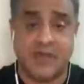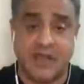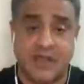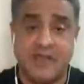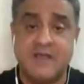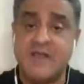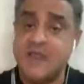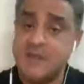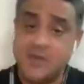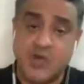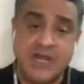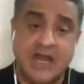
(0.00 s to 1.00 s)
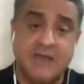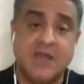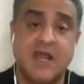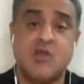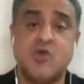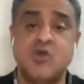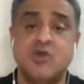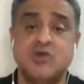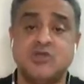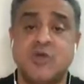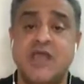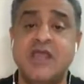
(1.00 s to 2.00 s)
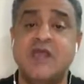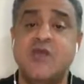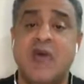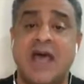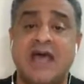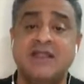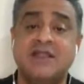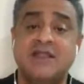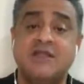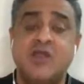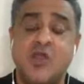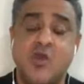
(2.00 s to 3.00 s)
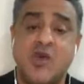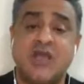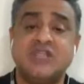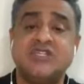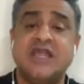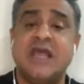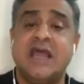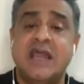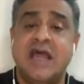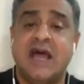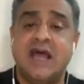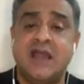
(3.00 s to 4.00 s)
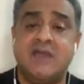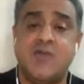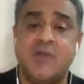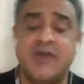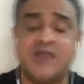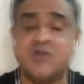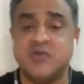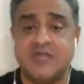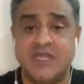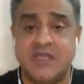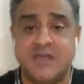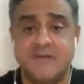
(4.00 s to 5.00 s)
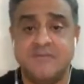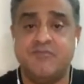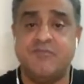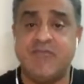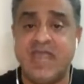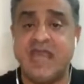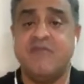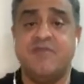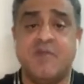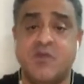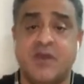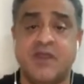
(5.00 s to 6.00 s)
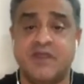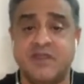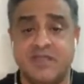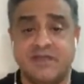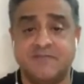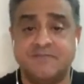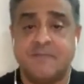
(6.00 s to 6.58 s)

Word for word: مباراه ممكن اعملها كل اسبوعيا واحدد واشتغل على مباريات وديه جانب المباريات دي